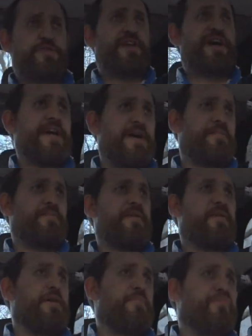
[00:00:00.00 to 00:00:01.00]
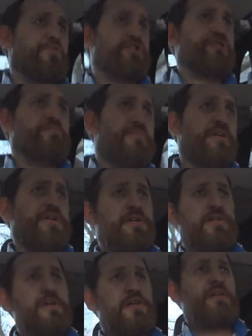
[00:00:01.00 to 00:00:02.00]
wynajem e, płacimy
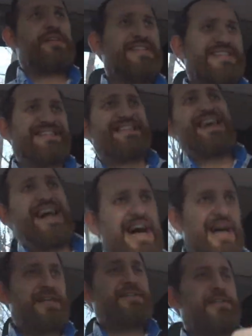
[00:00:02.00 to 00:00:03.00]
za